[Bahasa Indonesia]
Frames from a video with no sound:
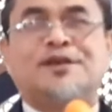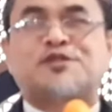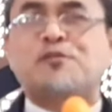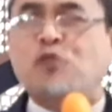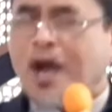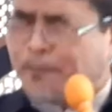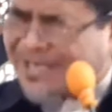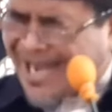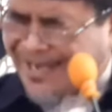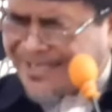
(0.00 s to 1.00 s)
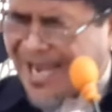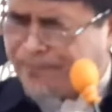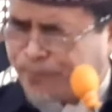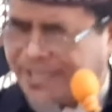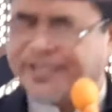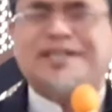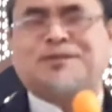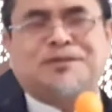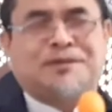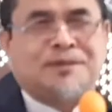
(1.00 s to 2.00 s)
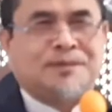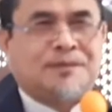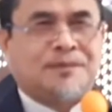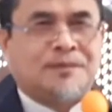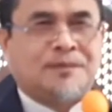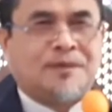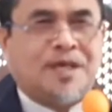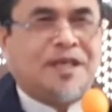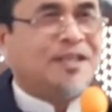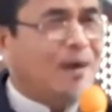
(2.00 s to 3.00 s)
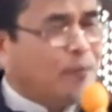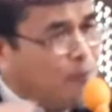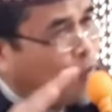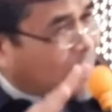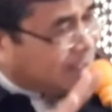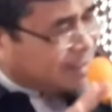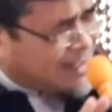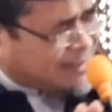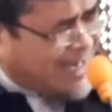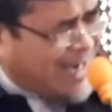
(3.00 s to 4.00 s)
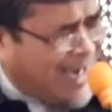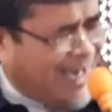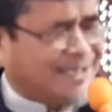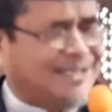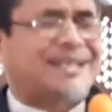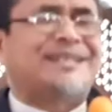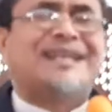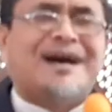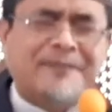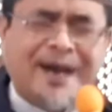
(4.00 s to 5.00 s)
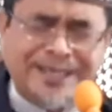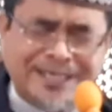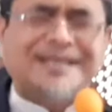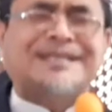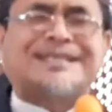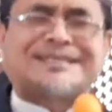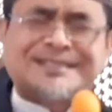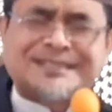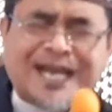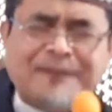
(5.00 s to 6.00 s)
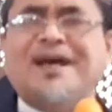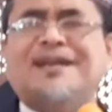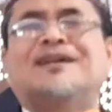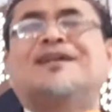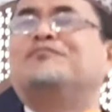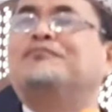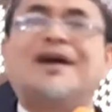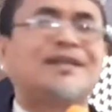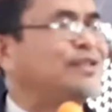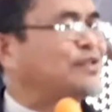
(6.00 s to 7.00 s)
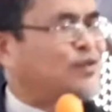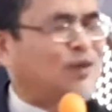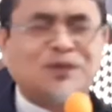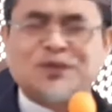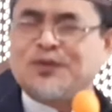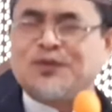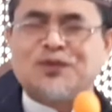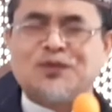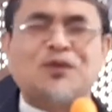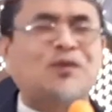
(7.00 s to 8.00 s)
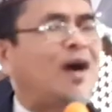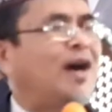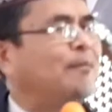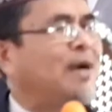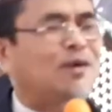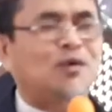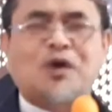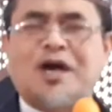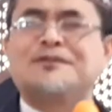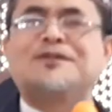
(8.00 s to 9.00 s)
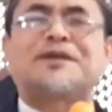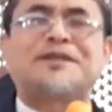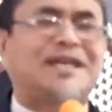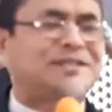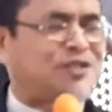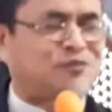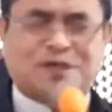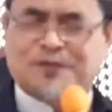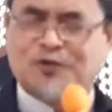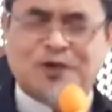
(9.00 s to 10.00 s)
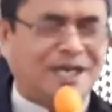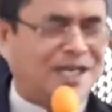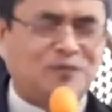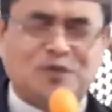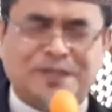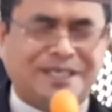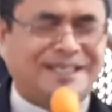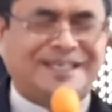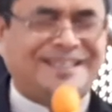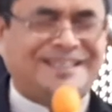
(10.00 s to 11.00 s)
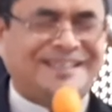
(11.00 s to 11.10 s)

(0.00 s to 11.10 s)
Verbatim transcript: Sebuah peradaban itu yang membuat kesejahteraan, kedamaian, ketentraman bagi seluruh makhluk Allah di atas permukaan bumi ini.